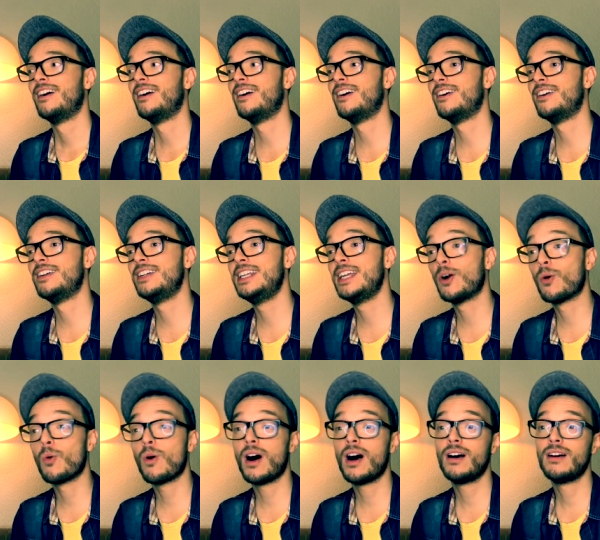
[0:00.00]
Euh, les
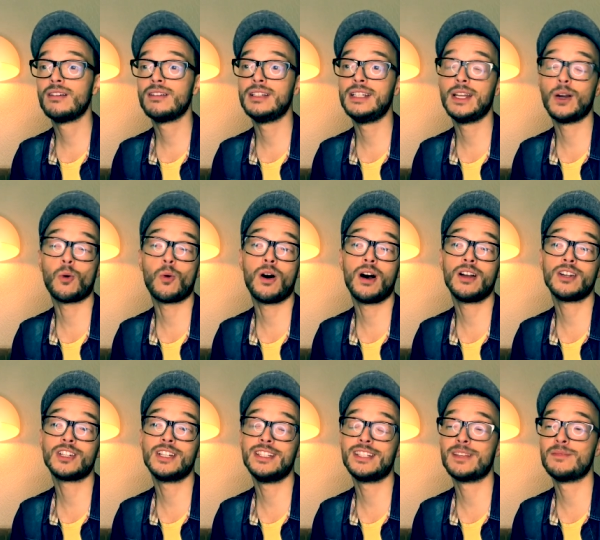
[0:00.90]
rois, les rois,
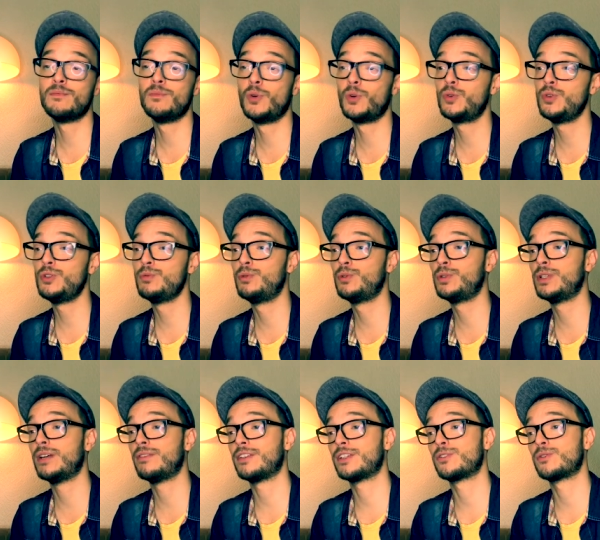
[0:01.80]
je les aime beaucoup, j'ai beaucoup
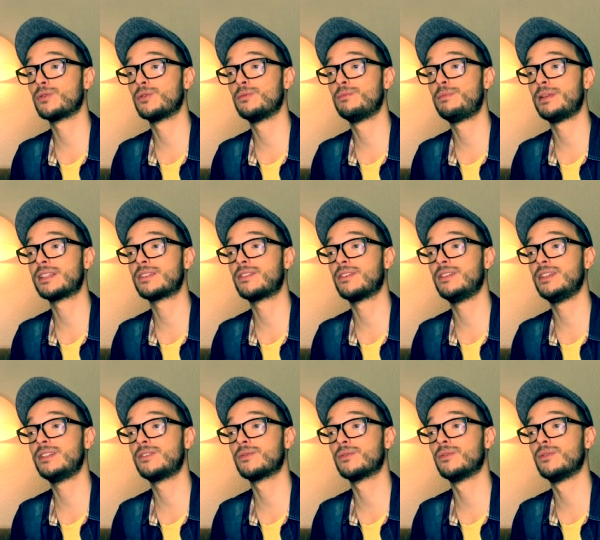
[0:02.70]
d'affection parce
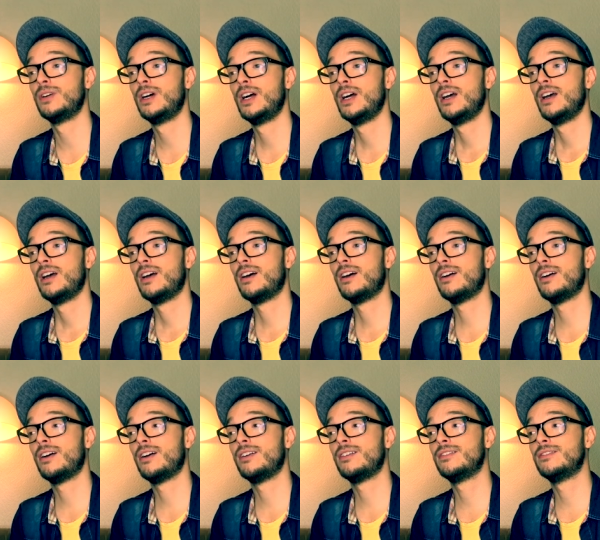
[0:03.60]
qu'ils ont
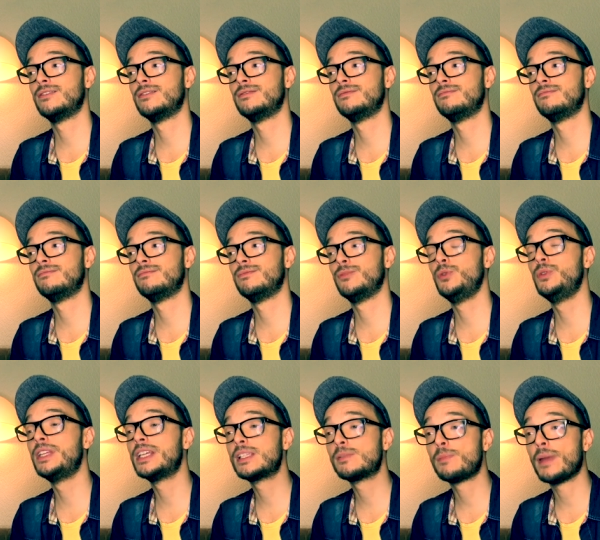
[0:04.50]

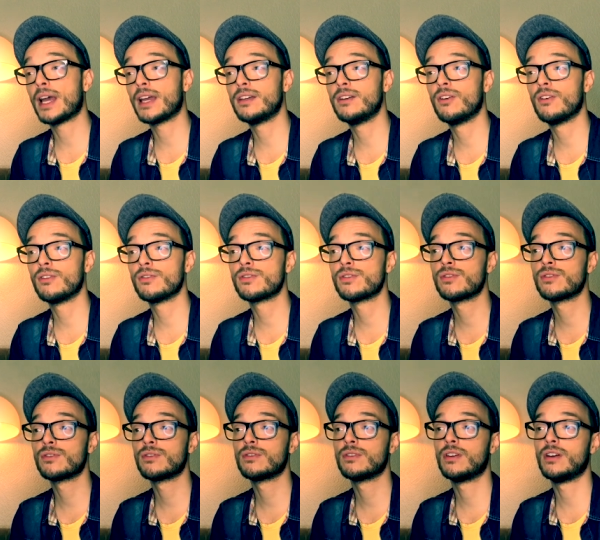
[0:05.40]
une
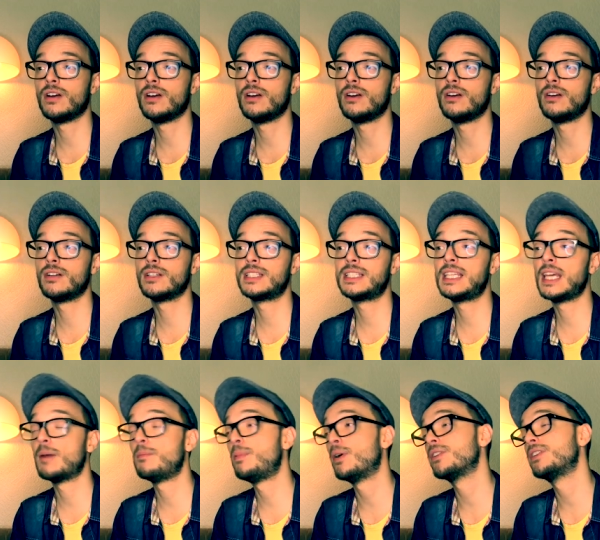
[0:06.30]
expérience qui
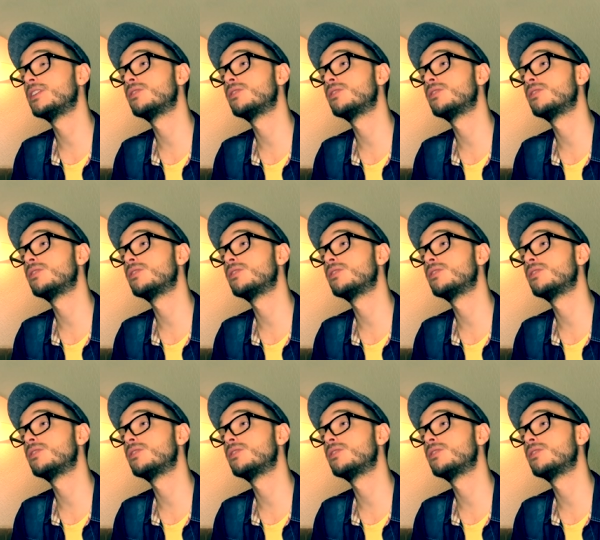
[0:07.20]
apporte